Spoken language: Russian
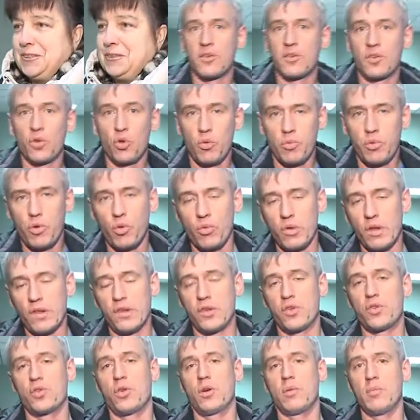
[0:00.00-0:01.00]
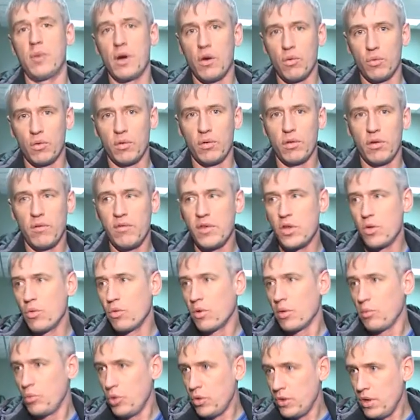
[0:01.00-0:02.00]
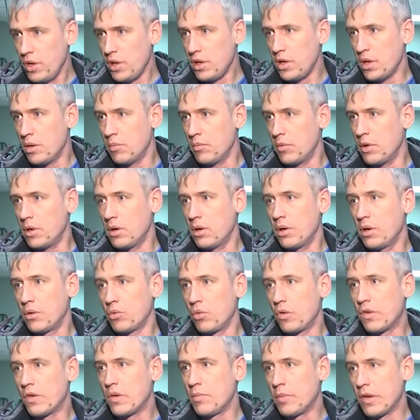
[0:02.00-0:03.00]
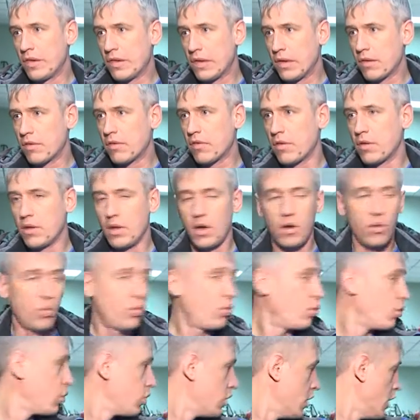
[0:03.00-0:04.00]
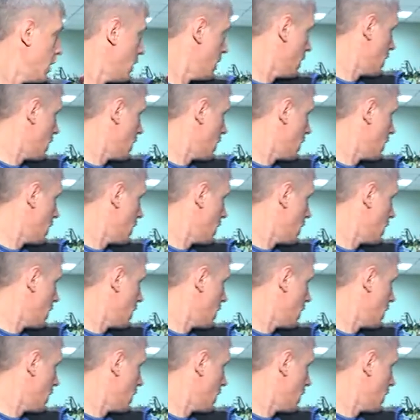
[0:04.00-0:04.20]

Кнопка у нас еще оборудована видеонаблюдением, а, то есть непосредственно у